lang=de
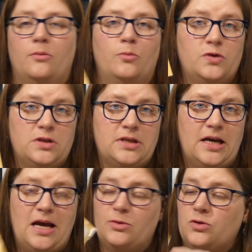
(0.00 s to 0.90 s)
Muss ich
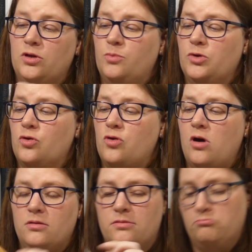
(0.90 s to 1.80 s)
sagen, habe ich noch nicht
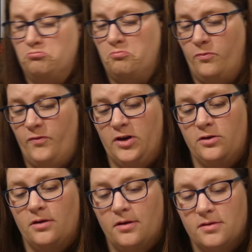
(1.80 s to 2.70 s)
mitgekocht. Werde
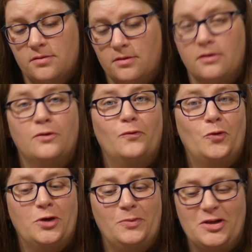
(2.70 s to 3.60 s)
ich dann jetzt äh,
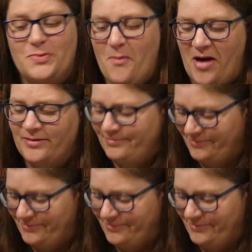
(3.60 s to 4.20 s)
wohl demnächst mal machen.